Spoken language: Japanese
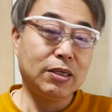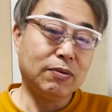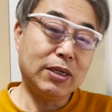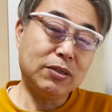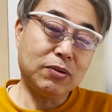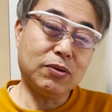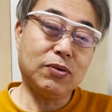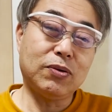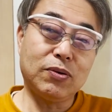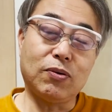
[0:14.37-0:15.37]
割と
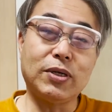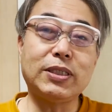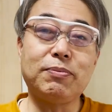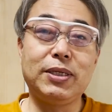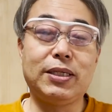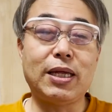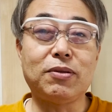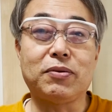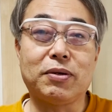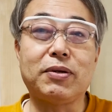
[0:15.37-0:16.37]
こう、小刻みに点
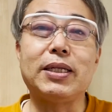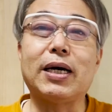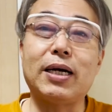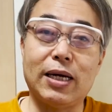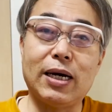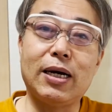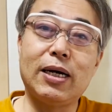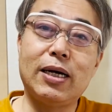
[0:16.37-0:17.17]
取ってくれたから、